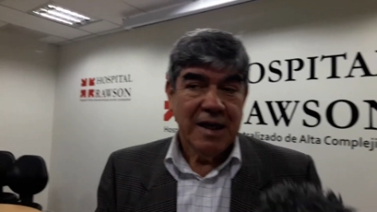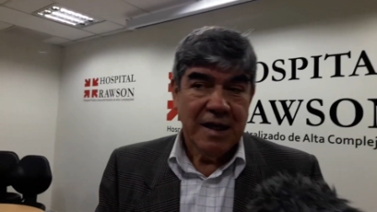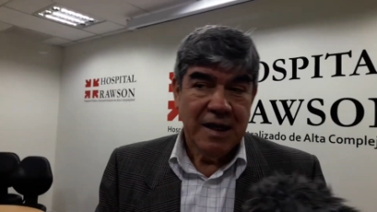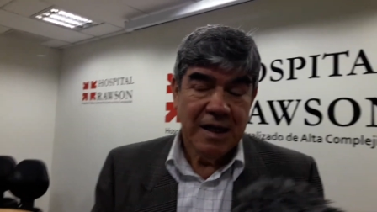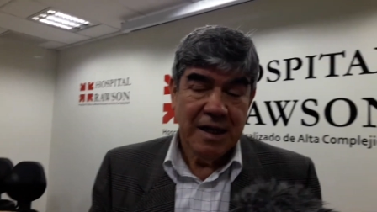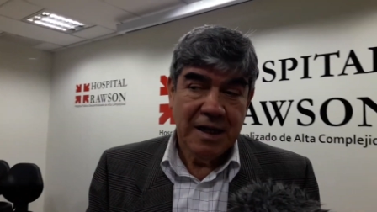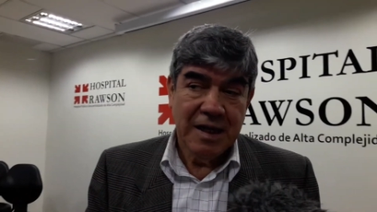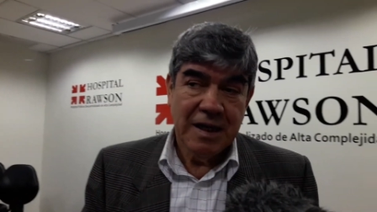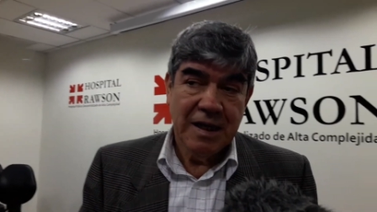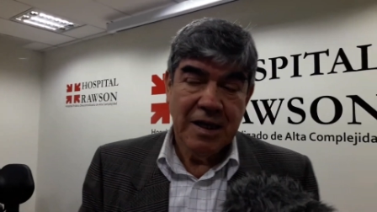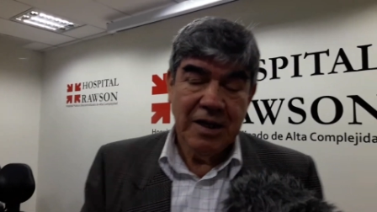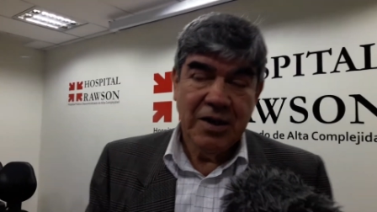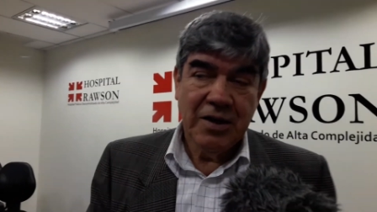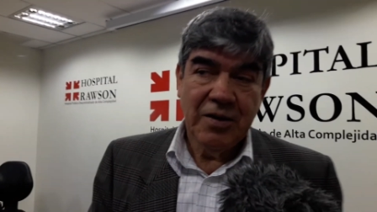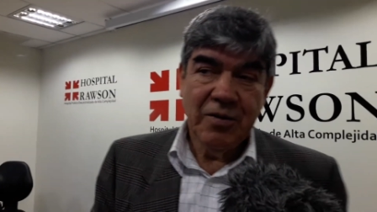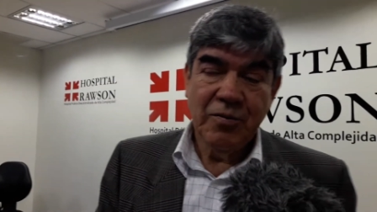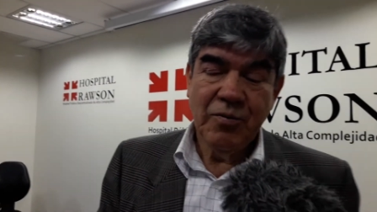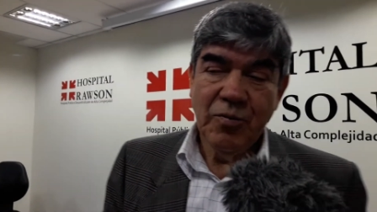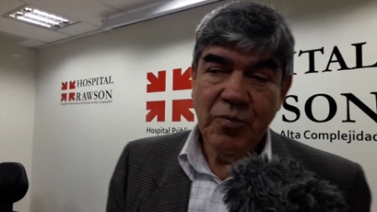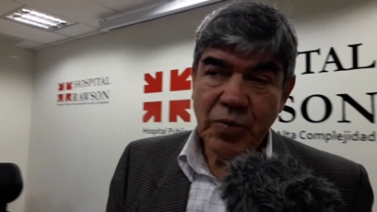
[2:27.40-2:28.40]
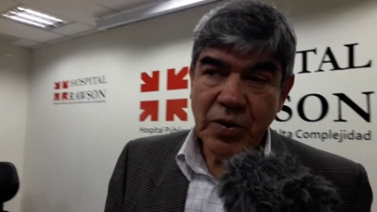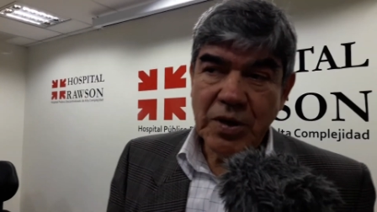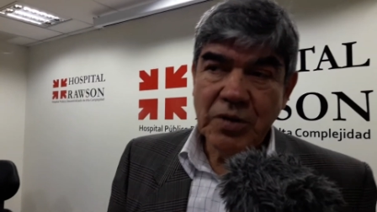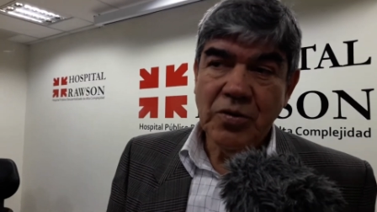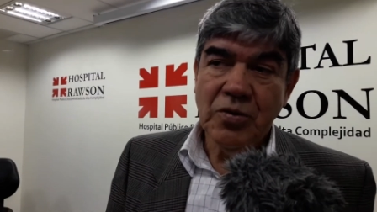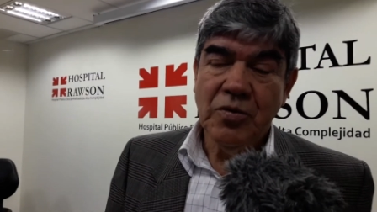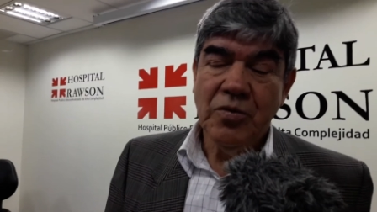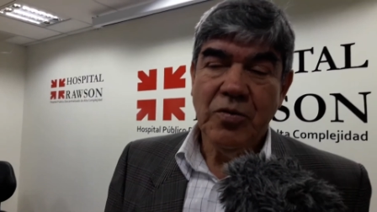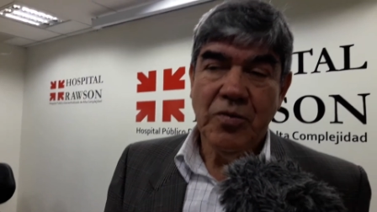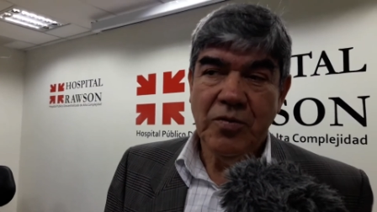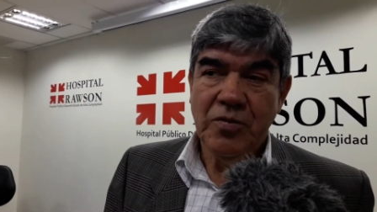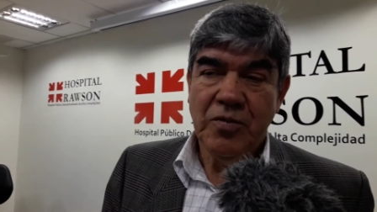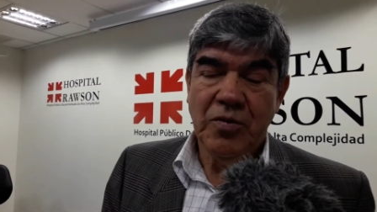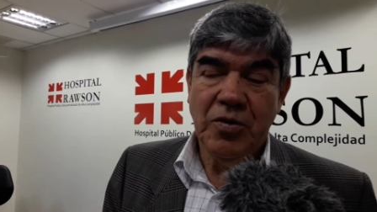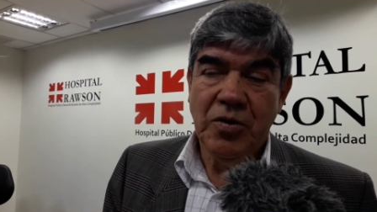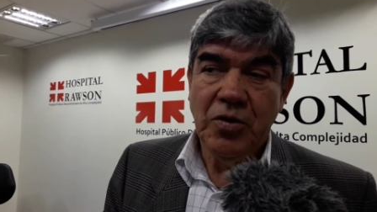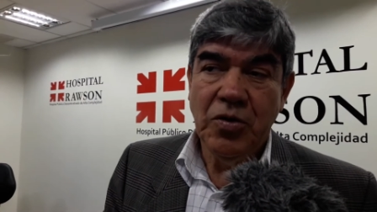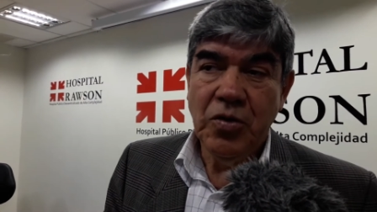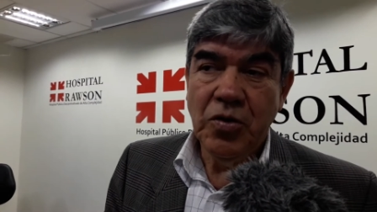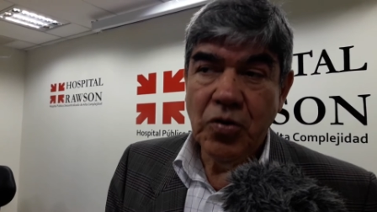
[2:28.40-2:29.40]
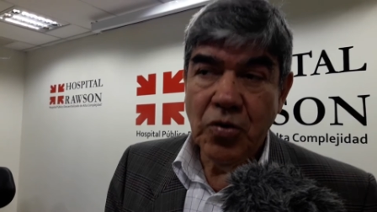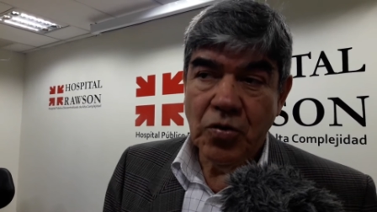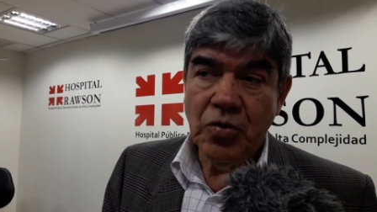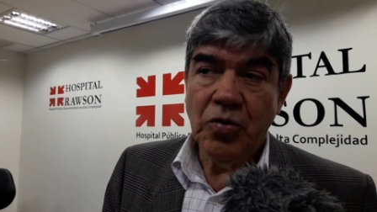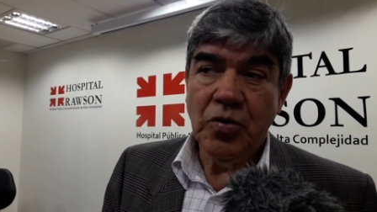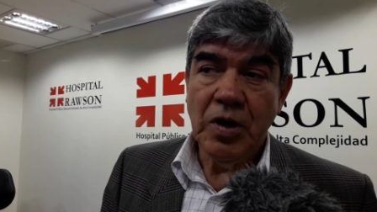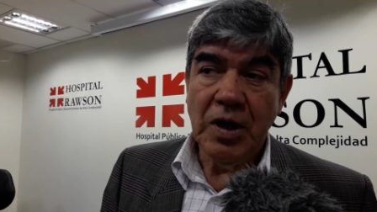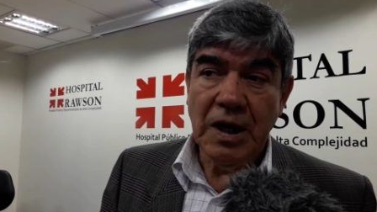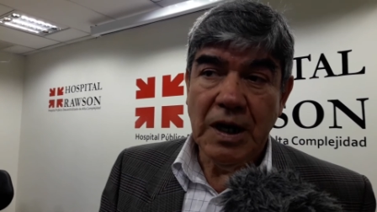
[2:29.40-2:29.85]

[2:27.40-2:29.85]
Eh, bueno, no,